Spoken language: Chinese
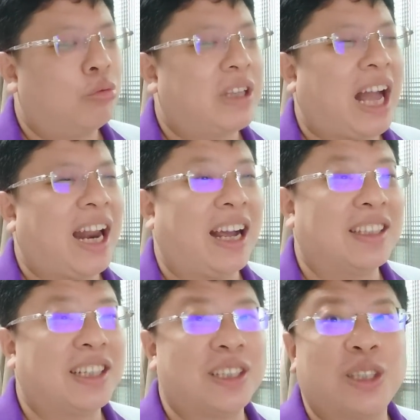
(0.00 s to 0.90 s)
武大
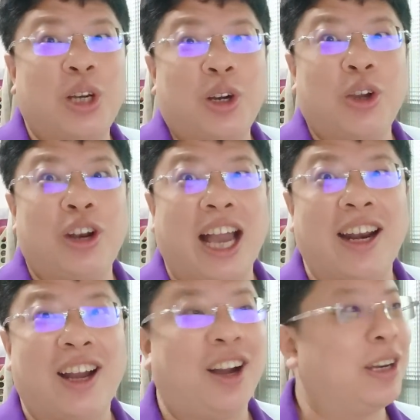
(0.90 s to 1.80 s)
郎这个时候又来
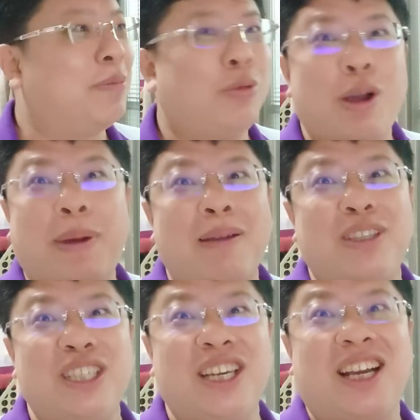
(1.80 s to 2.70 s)
了哈，你不为
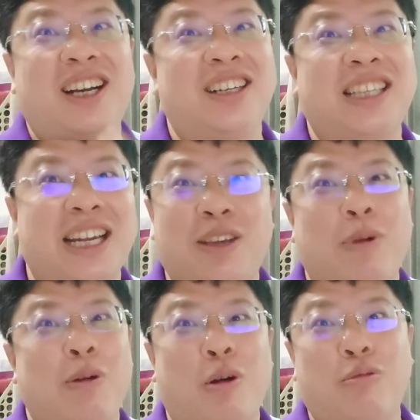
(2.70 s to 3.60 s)
潘金莲而战，你
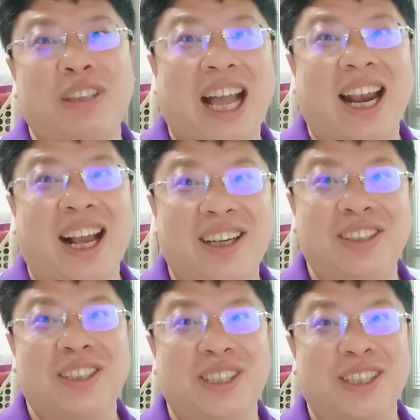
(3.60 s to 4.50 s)
为我武大郎
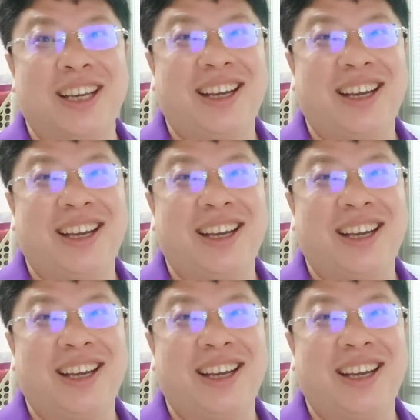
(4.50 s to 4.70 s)
而死。